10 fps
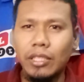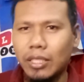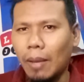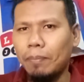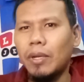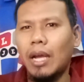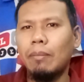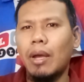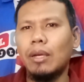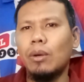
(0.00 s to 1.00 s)
save
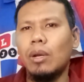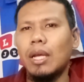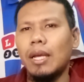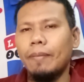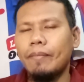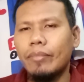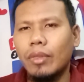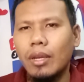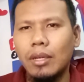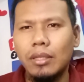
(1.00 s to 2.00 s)
dengan baik oleh
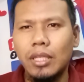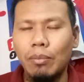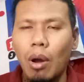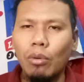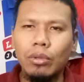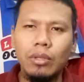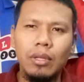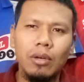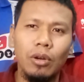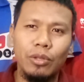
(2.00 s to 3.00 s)
Thibaut
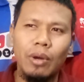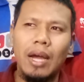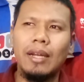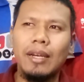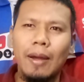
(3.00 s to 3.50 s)
Courtois.